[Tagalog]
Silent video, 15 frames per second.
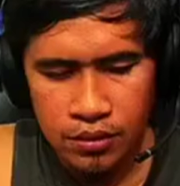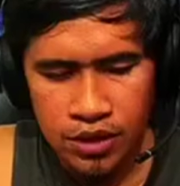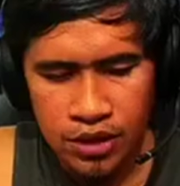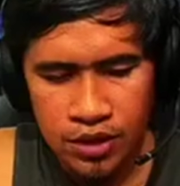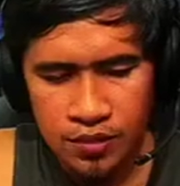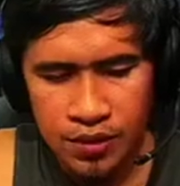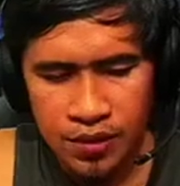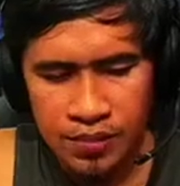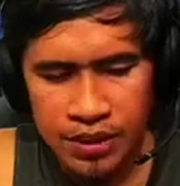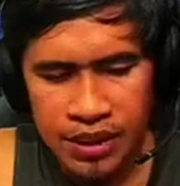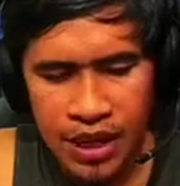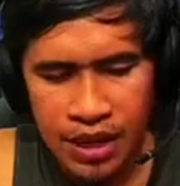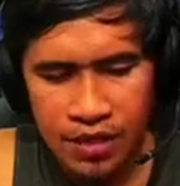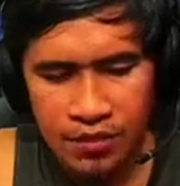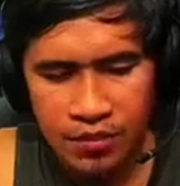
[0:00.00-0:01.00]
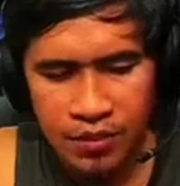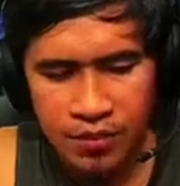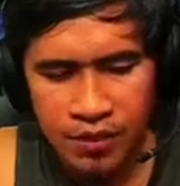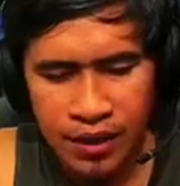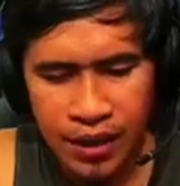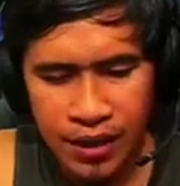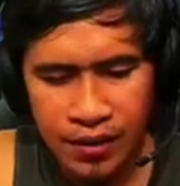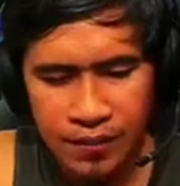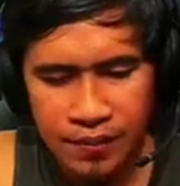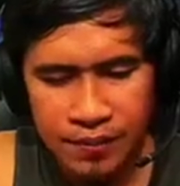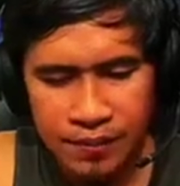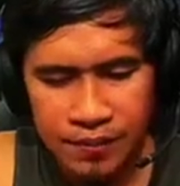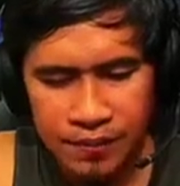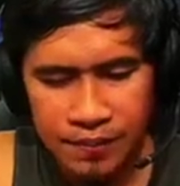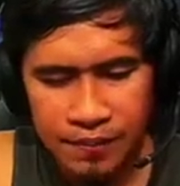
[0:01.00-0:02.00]
O sige pre, patalo mo pre ah.
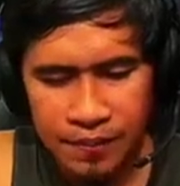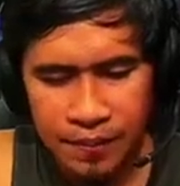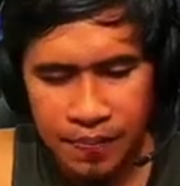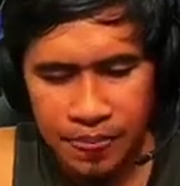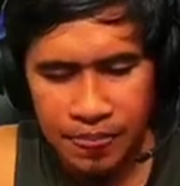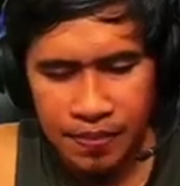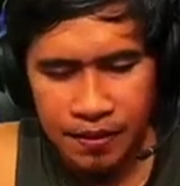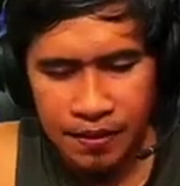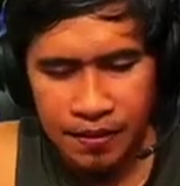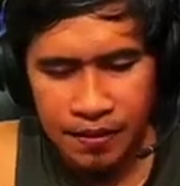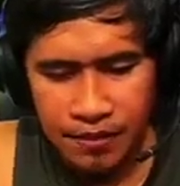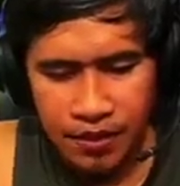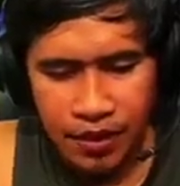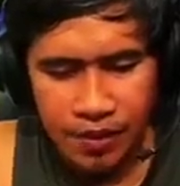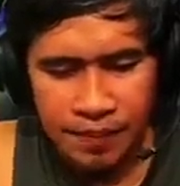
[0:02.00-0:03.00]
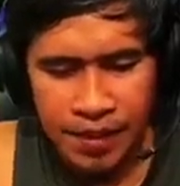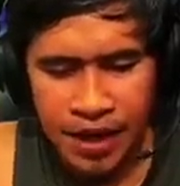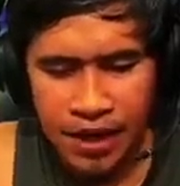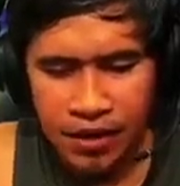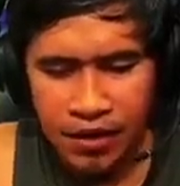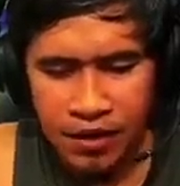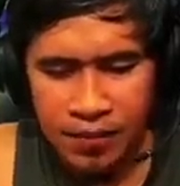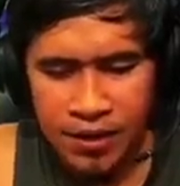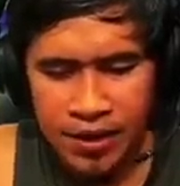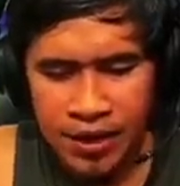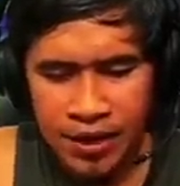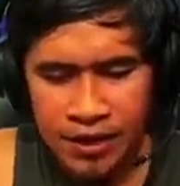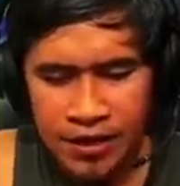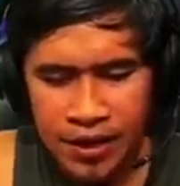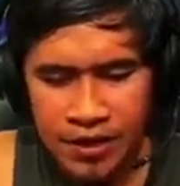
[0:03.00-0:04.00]
Oy Franco,
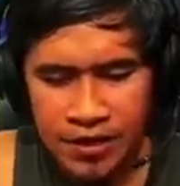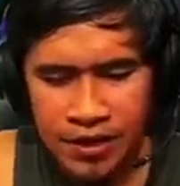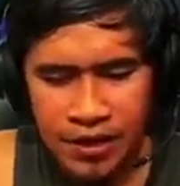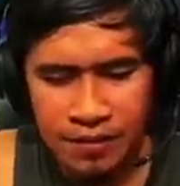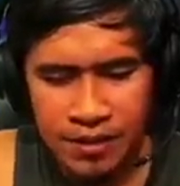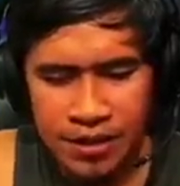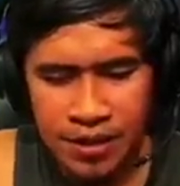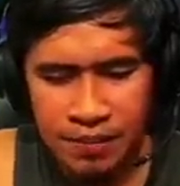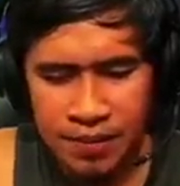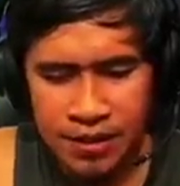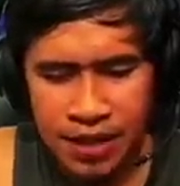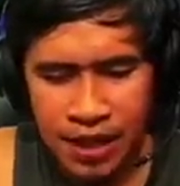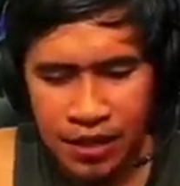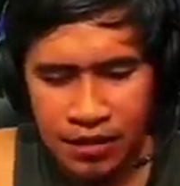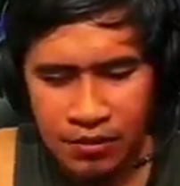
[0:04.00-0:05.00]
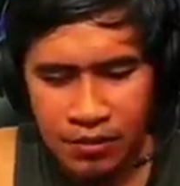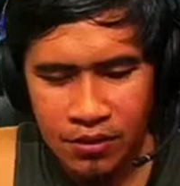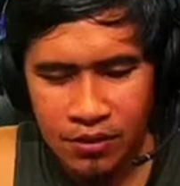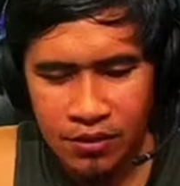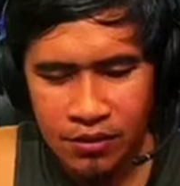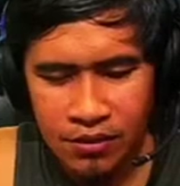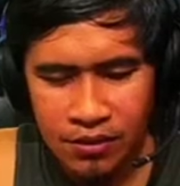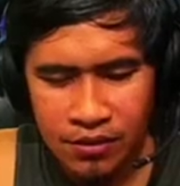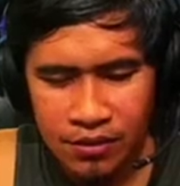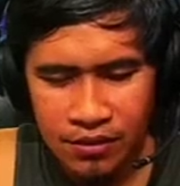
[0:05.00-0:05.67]
bigyan kita skin basta ipatalo mo.